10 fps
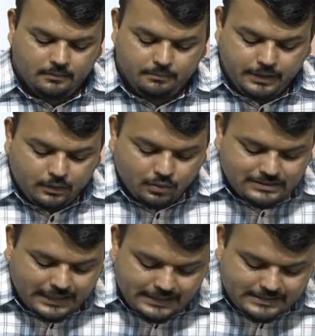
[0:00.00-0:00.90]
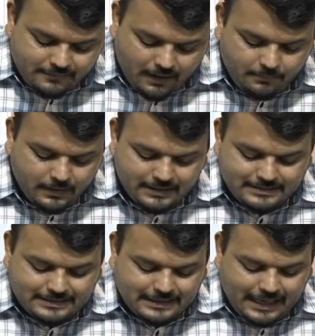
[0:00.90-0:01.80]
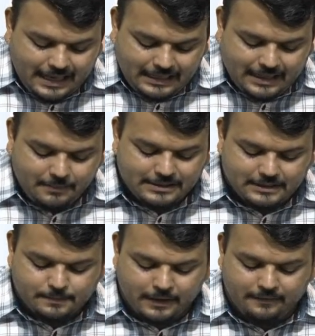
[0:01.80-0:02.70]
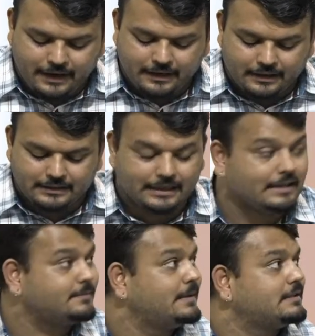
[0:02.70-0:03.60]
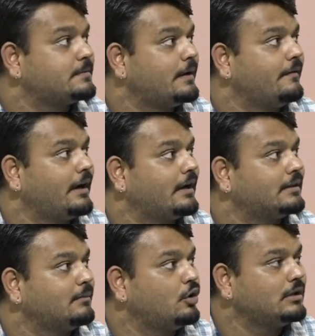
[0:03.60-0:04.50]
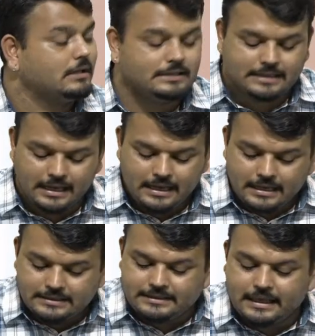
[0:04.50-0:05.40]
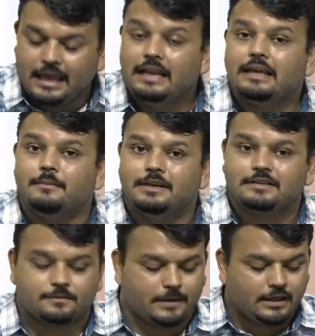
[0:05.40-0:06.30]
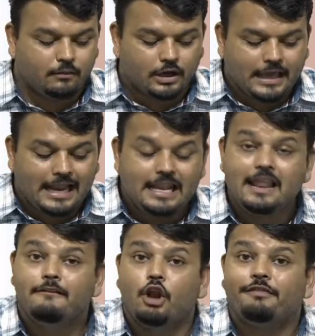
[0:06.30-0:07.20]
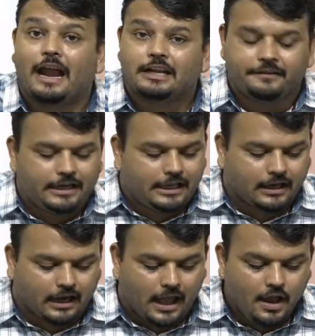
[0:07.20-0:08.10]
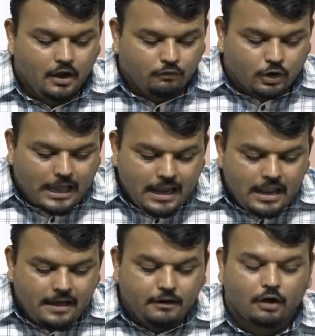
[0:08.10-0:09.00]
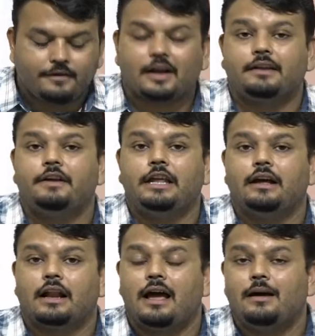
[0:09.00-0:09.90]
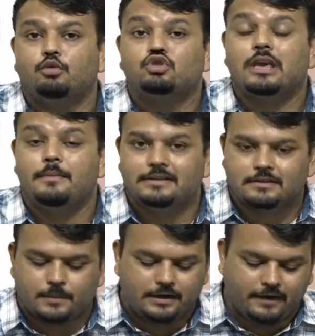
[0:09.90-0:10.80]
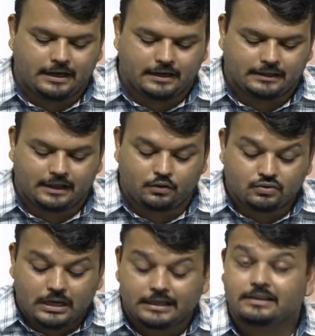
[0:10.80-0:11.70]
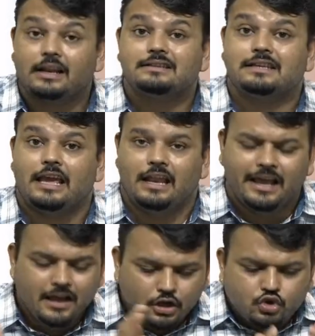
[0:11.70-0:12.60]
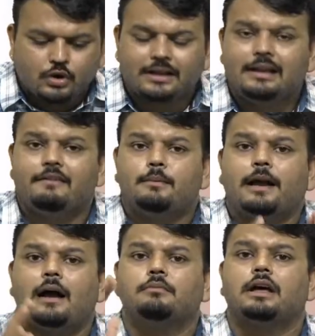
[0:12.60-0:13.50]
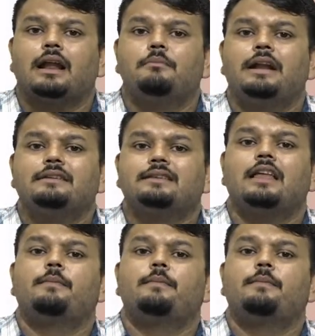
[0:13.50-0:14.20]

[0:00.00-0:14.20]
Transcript: बिल्कुल सही जवाब स्केल के बेसिस पर डिवाइड करते हैं किस बेसिस पर डिवाइड करते हैं बोले जल्दी से स्केल के बेसिस पे कि वो क्या लेवल ऑफ एक्टिविटी कर रहा है वो क्या लेवल ऑफ एक्टिविटी कर रहा है हम उसके बेसिस पर डिवाइड करते हैं कि उसका कितना स्केल है छोटे लेवल पे काम कर रहा है बड़े स्केल